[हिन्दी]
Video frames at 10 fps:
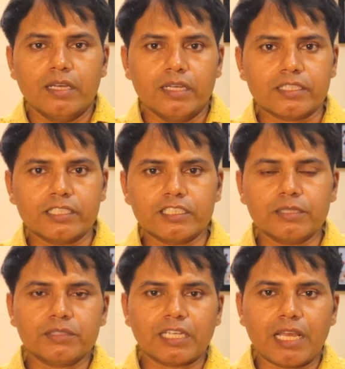
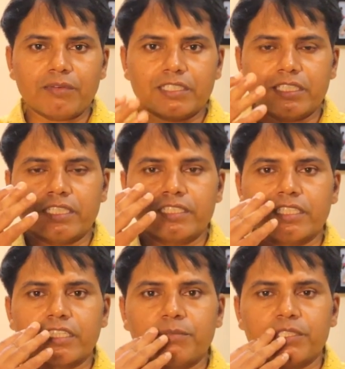एक्सेसिव सलाइवा
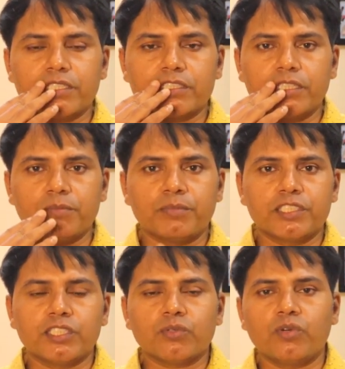सिक्रीशन की वजह से
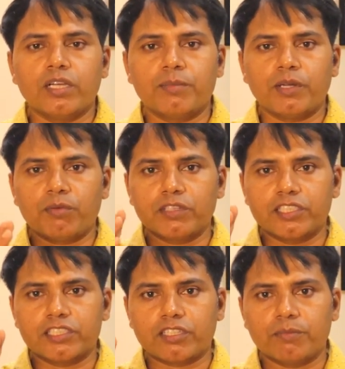बच्चे को एबडाउनर
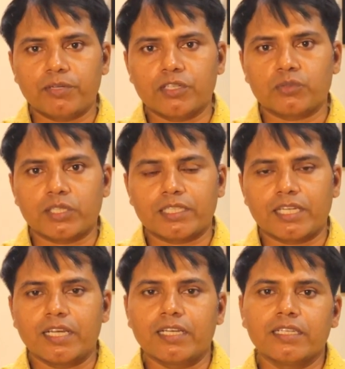डिस्कम्फर्ट हो
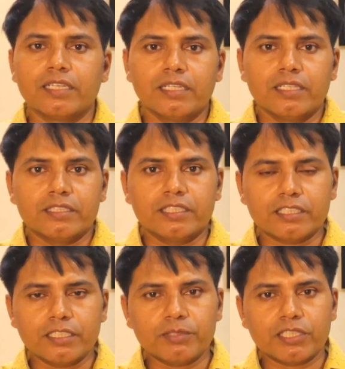जाता है
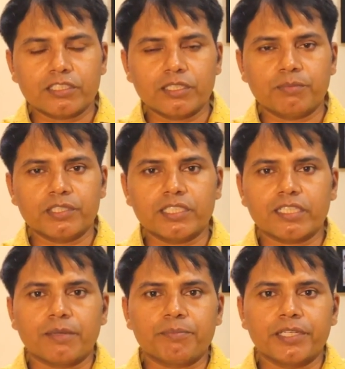जिसकी वजह से बच्चे
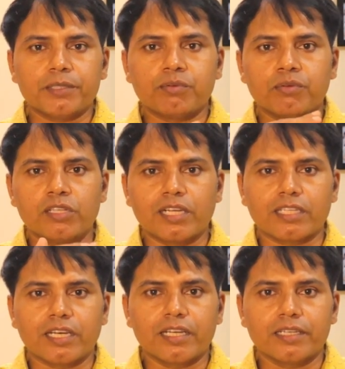का पेट फूल
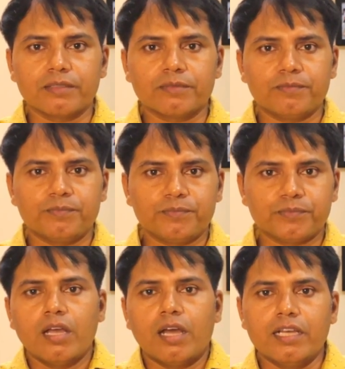जाता है
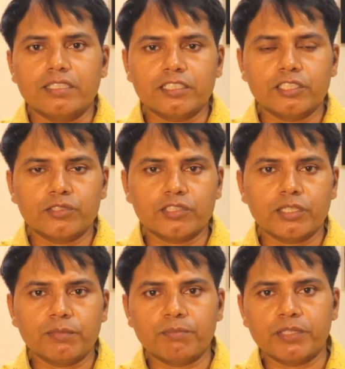ऐसे
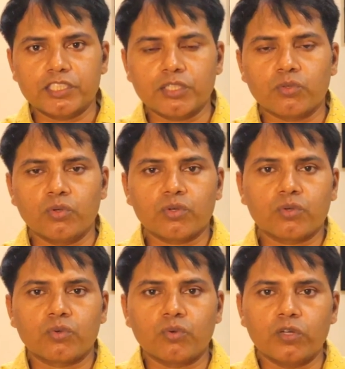सिचुएशन में बच्चे को
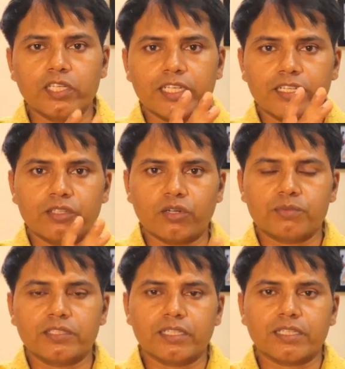कोली के
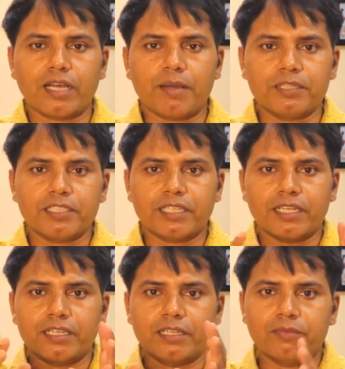ड्रॉप से काफ़ी
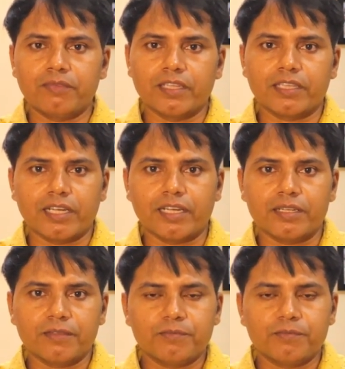ज़्यादा रिलीफ मिलता है